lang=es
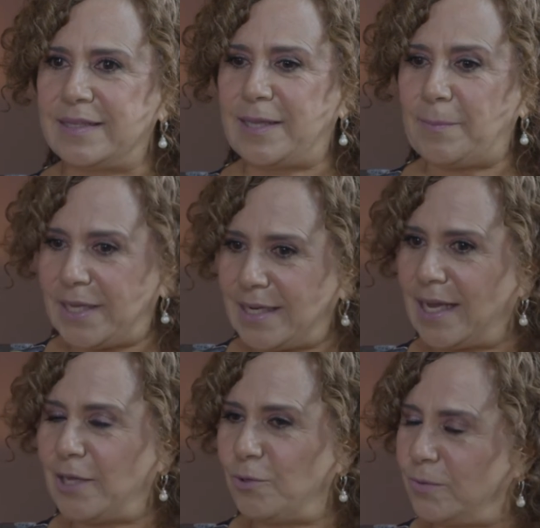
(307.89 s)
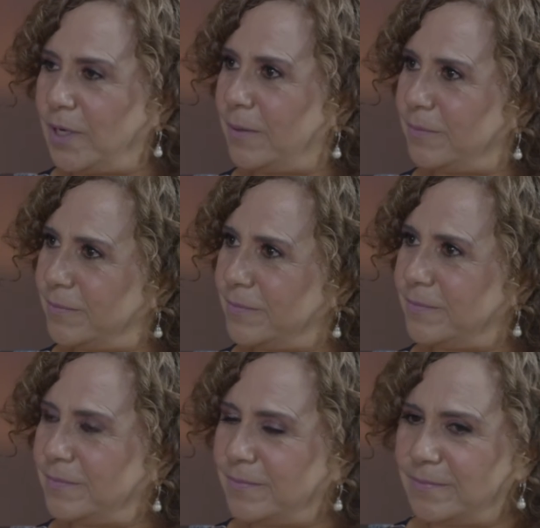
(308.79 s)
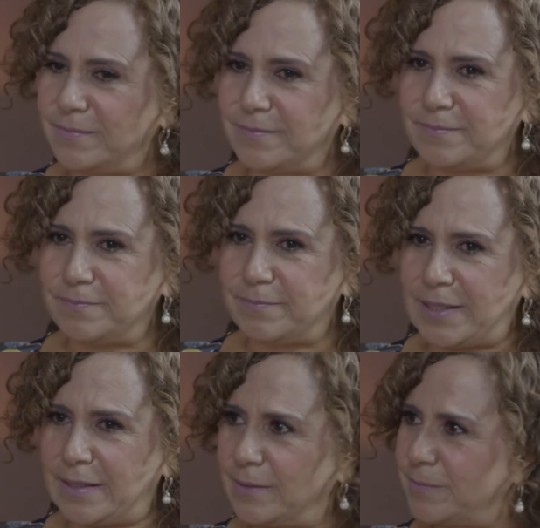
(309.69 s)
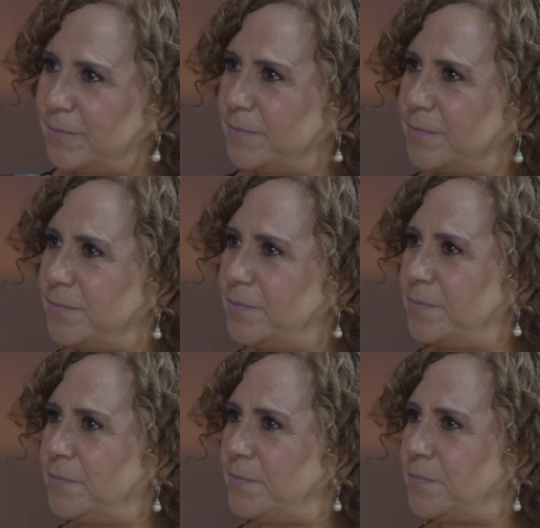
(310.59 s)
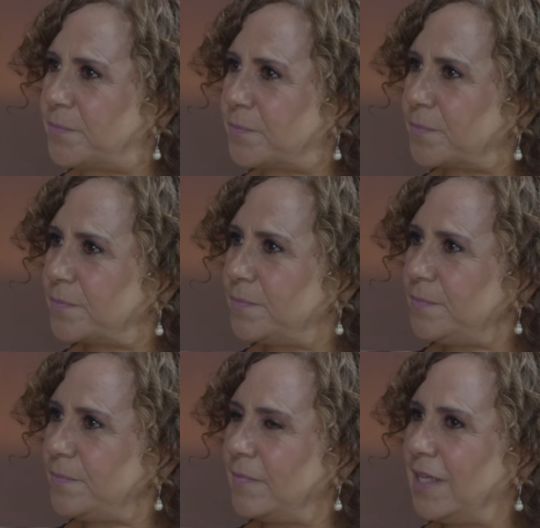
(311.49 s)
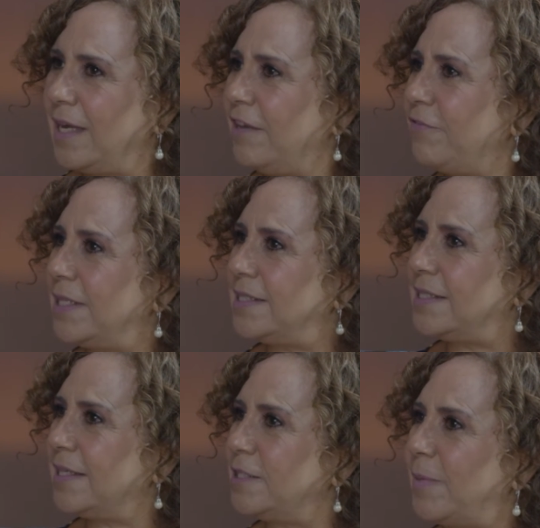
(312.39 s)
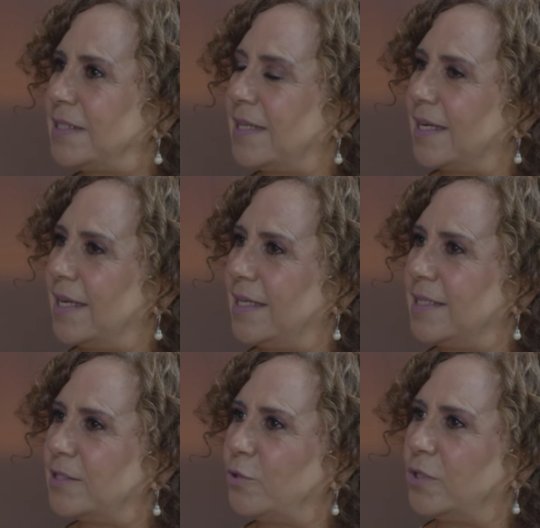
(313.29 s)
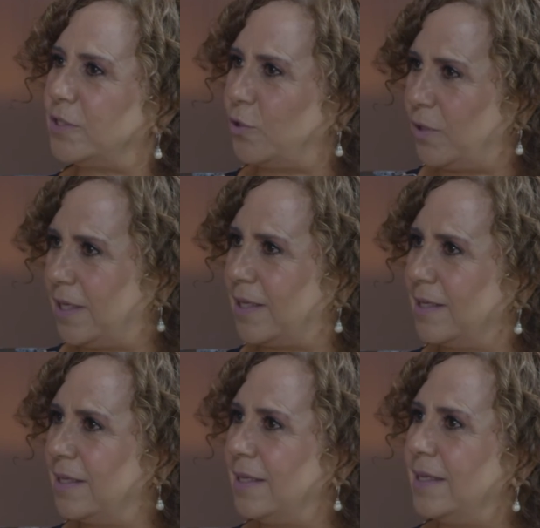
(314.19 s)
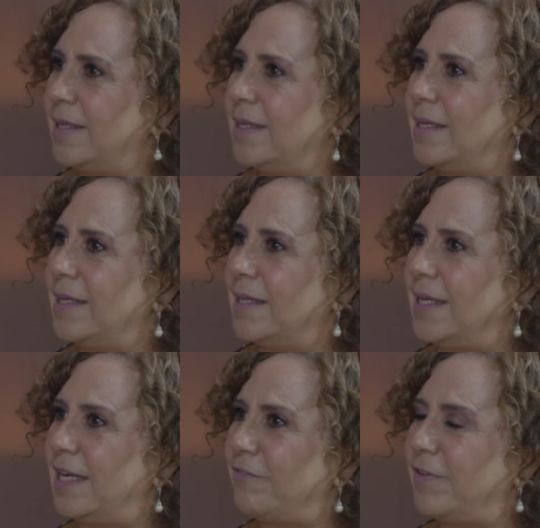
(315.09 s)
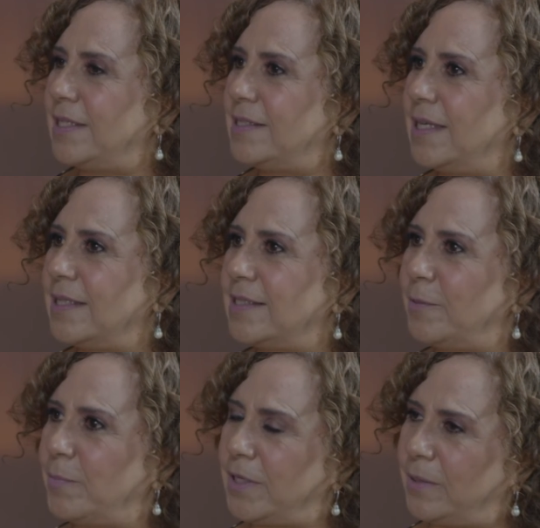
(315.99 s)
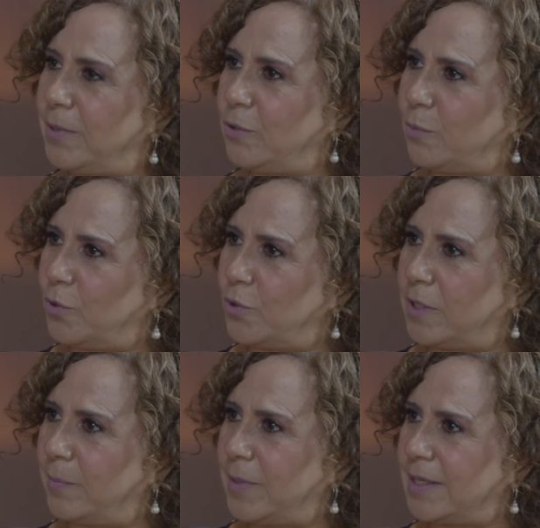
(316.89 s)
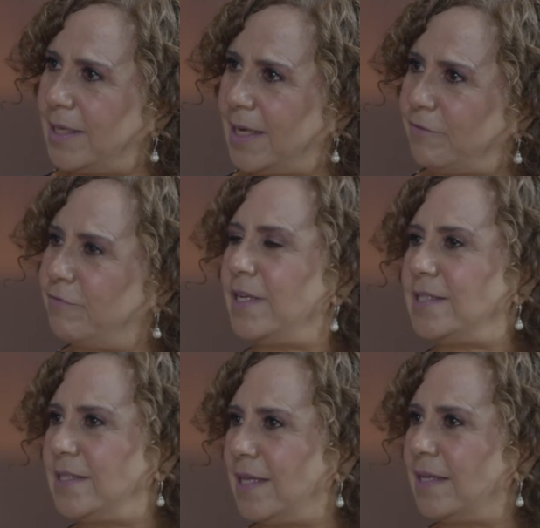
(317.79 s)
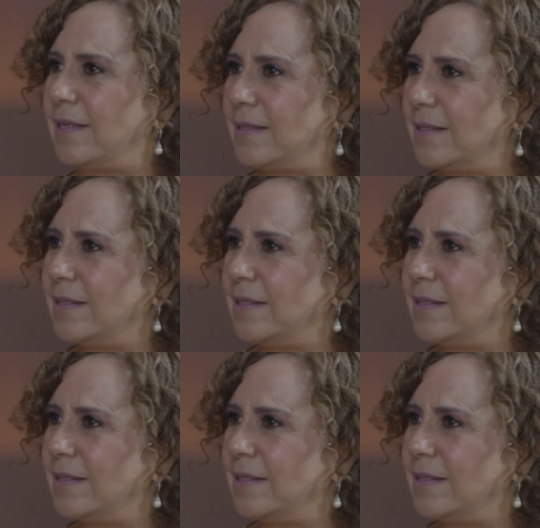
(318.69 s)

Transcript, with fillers: También hay una... Y la, y la felicidad. La felicidad es pasajera y es condicionada. Y la felicidad siempre lleva como contraparte la infelicidad